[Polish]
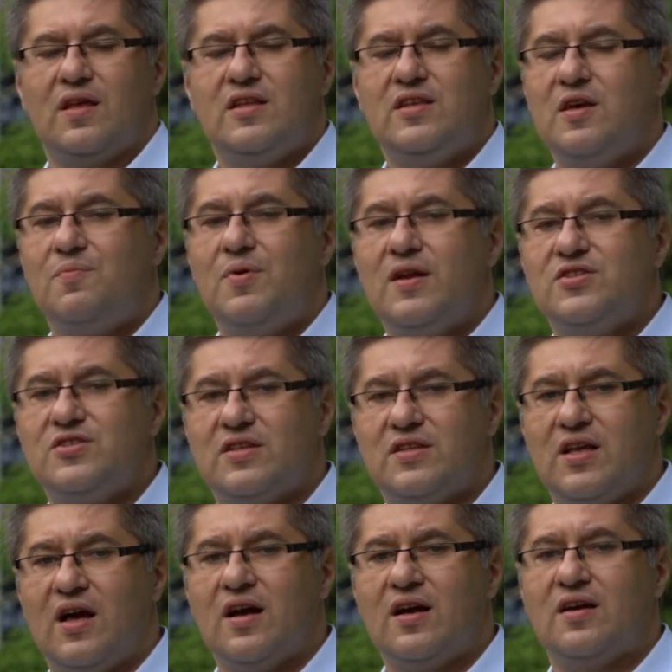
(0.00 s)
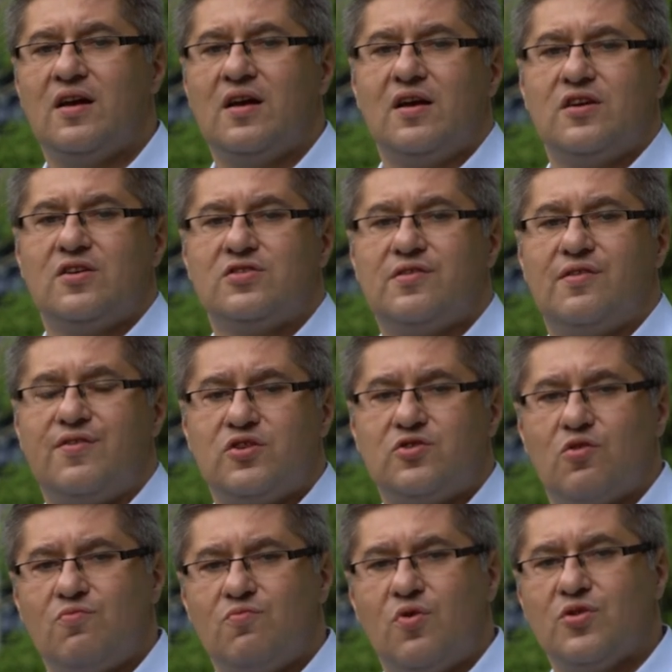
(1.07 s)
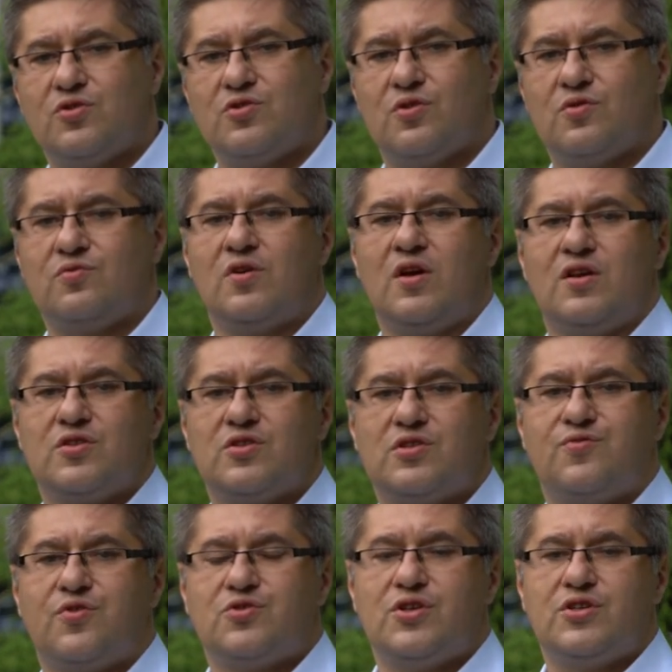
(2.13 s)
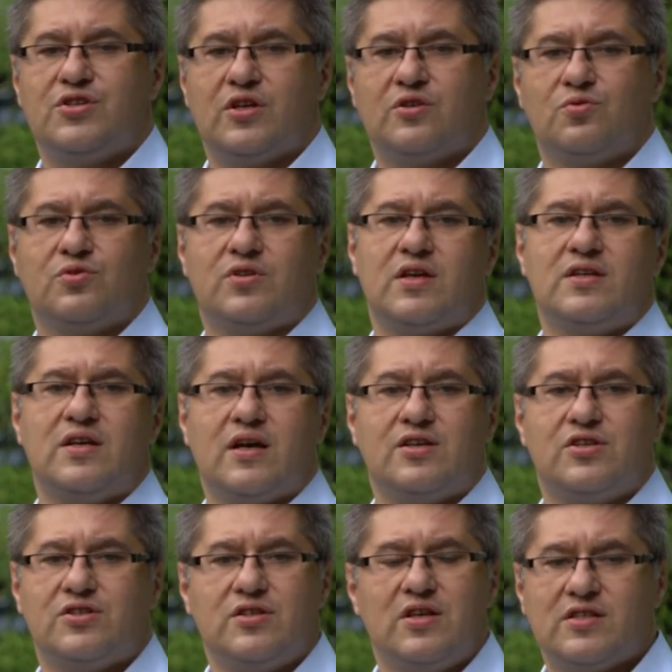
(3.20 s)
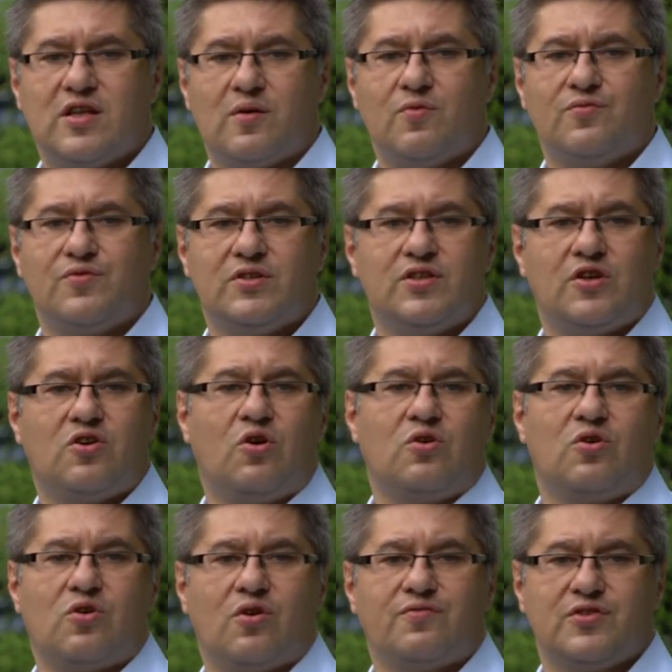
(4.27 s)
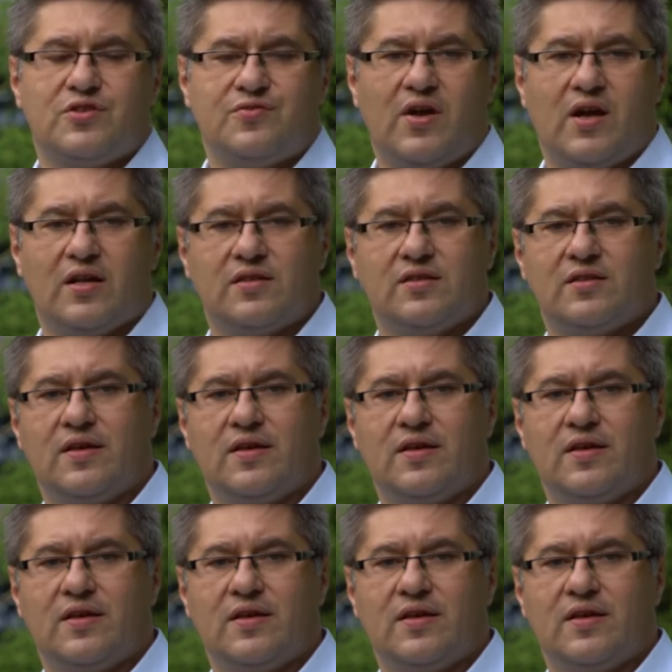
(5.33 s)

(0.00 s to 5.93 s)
Nie będzie tak, że waszą mocą stworzycie tutaj jakiś niesamowity, kolorowy świat.